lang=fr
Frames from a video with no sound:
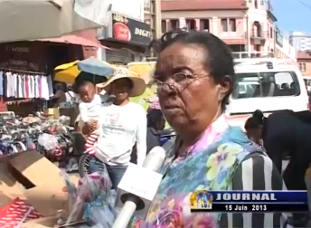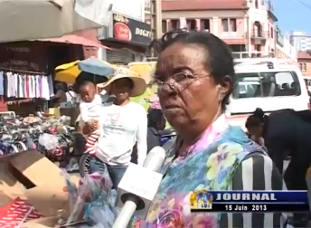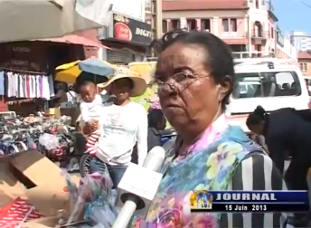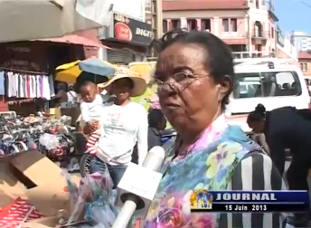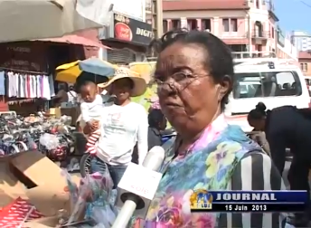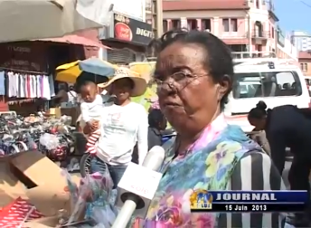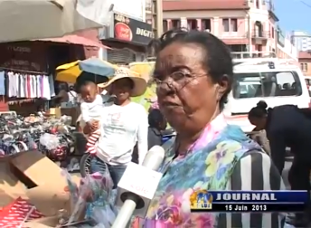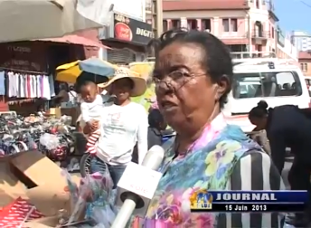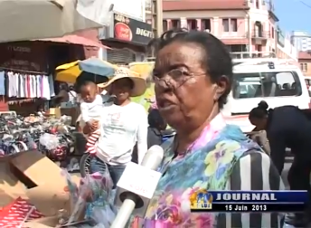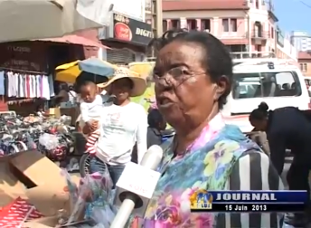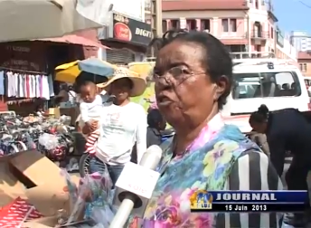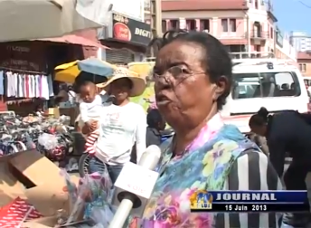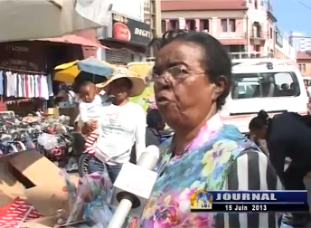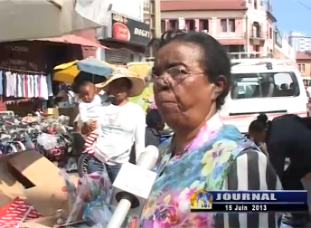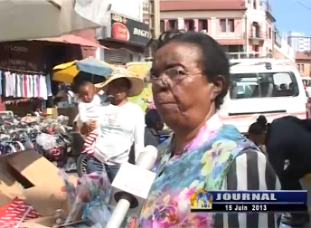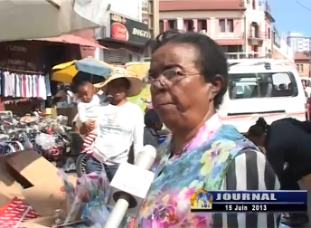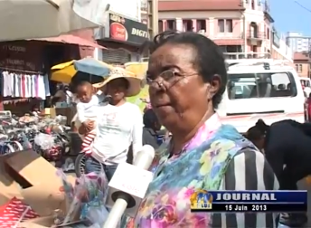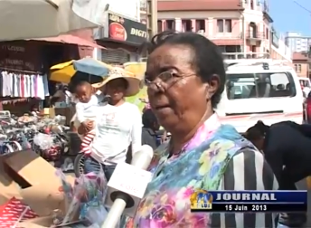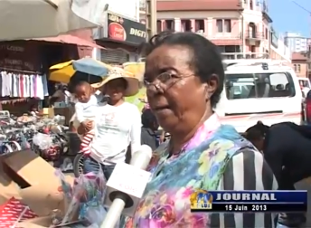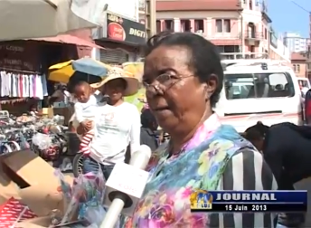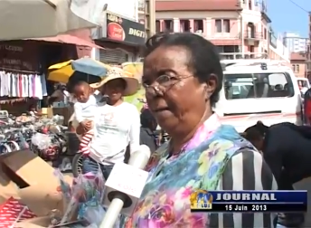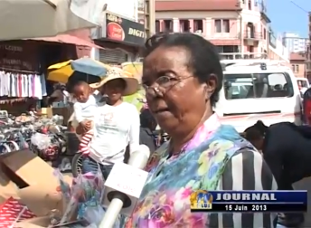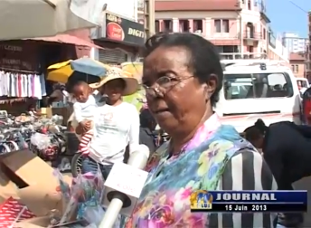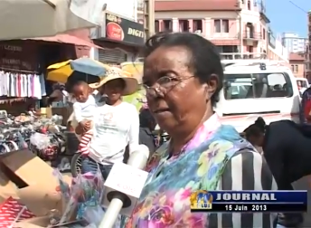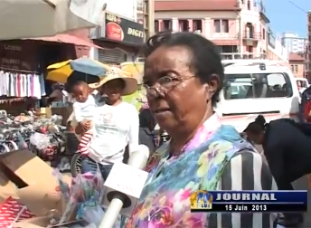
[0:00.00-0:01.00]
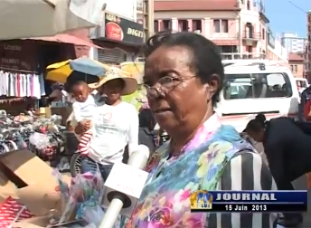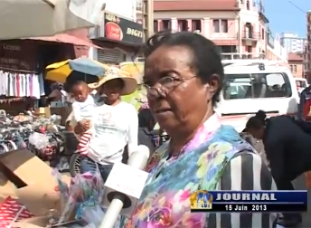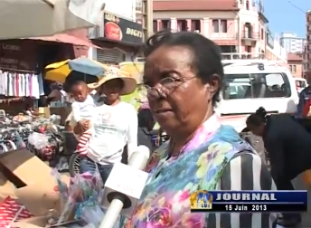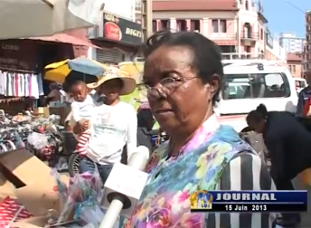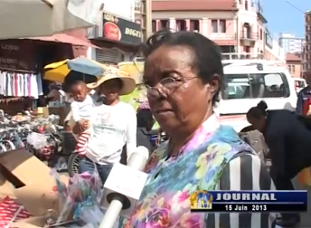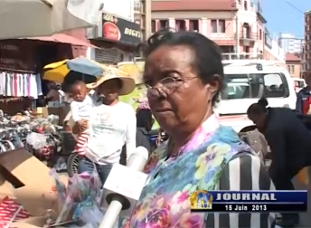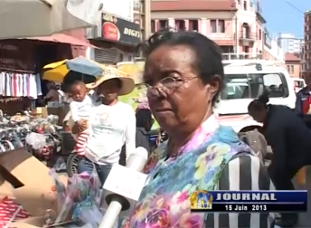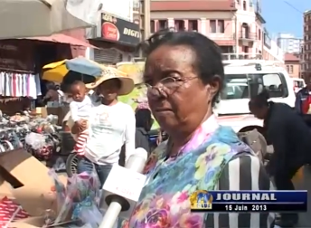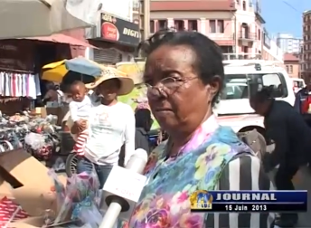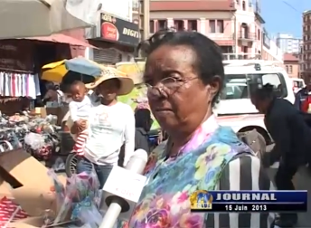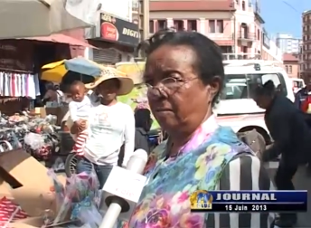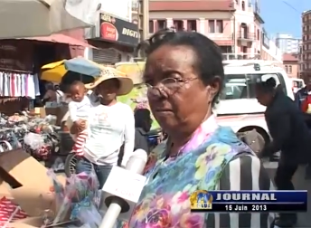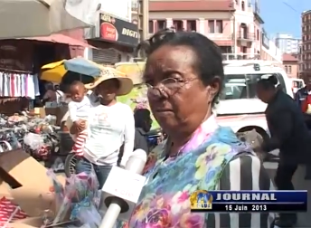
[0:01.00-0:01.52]
L'essentiel, c'est
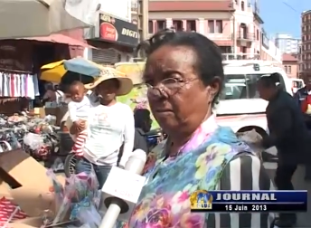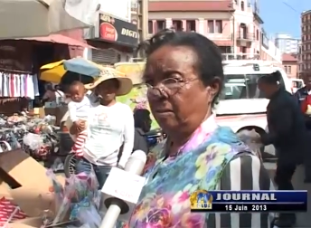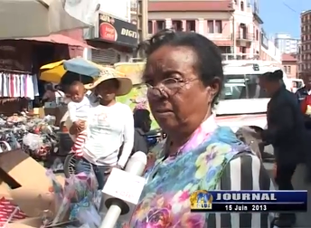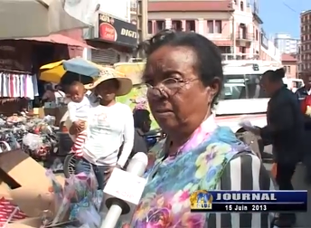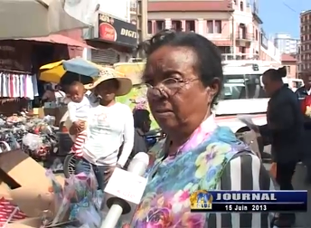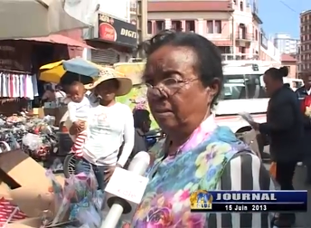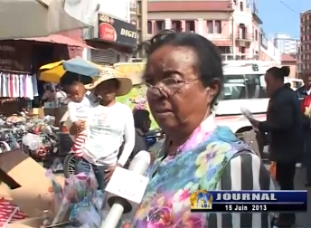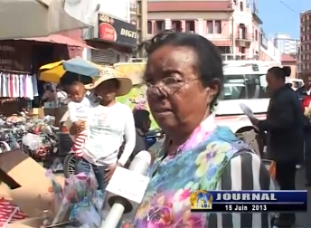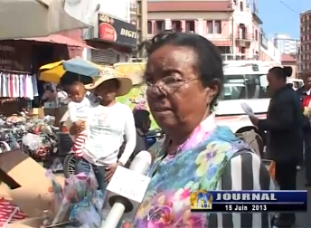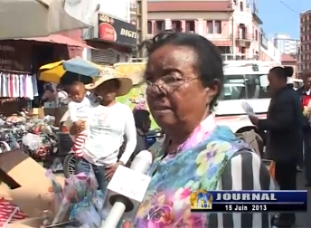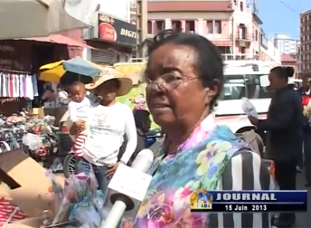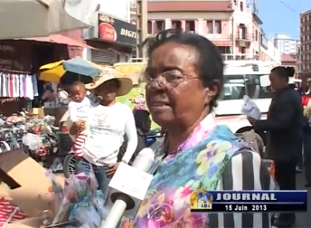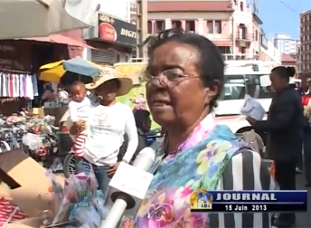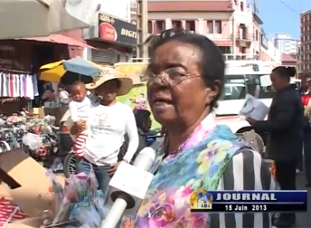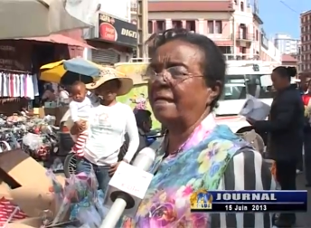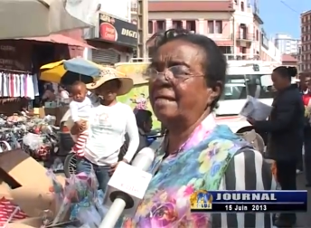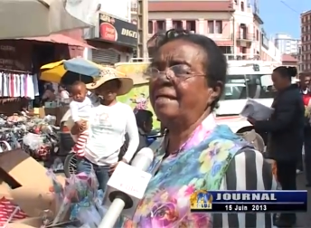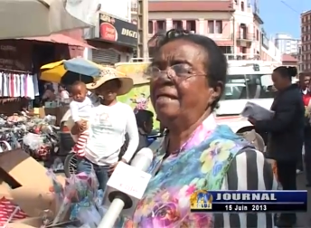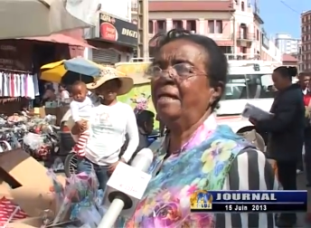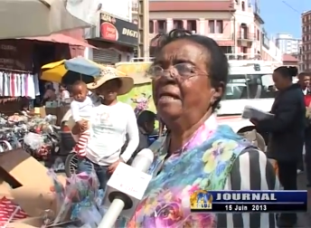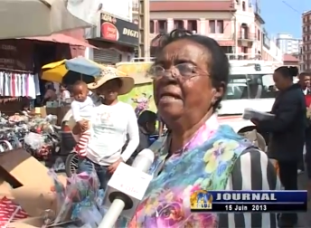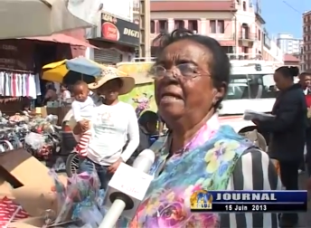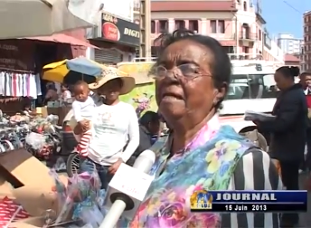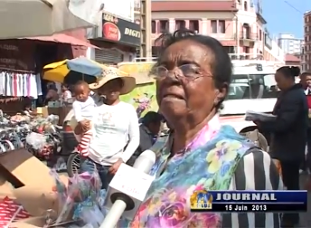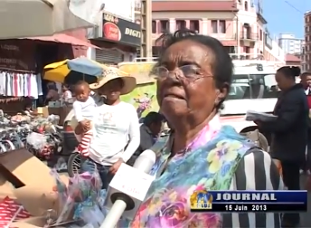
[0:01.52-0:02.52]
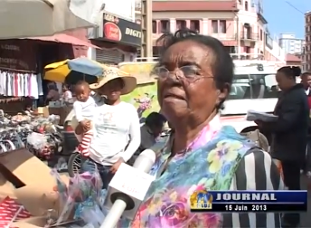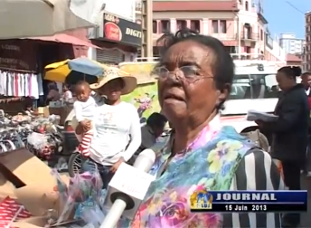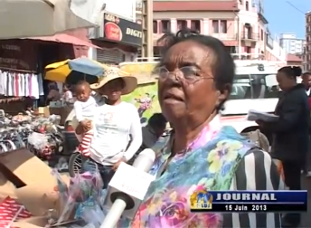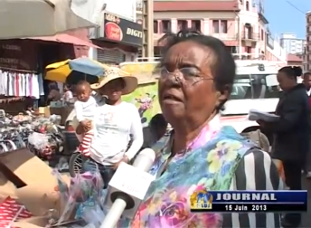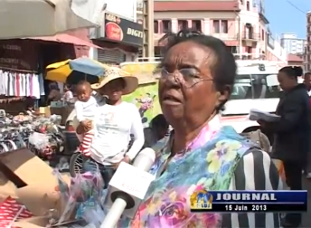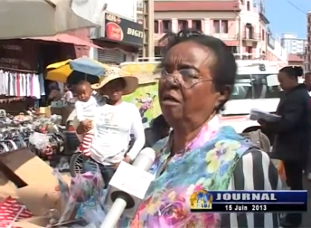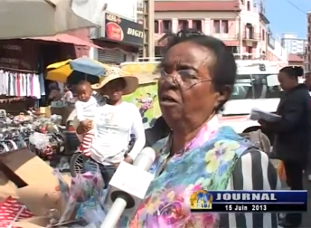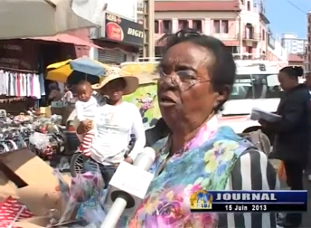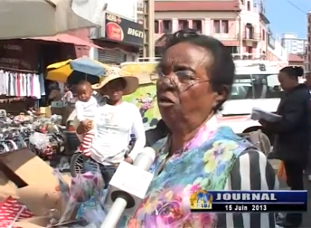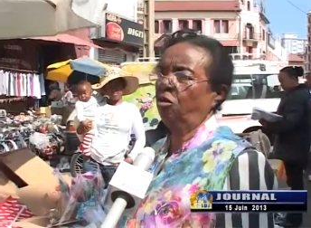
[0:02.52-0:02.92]
d'offrir, disent les mamans.